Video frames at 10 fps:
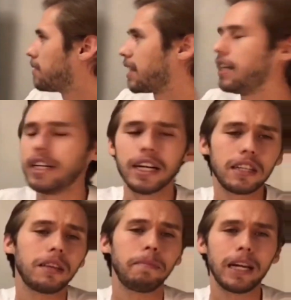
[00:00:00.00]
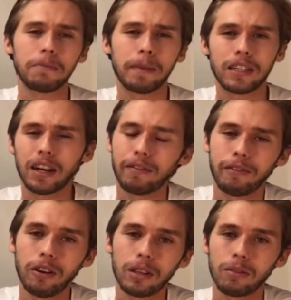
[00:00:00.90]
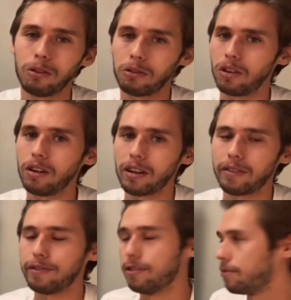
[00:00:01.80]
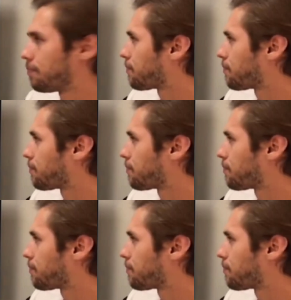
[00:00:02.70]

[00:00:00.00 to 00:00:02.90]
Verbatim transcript: criança pede para tirar foto, autógrafo.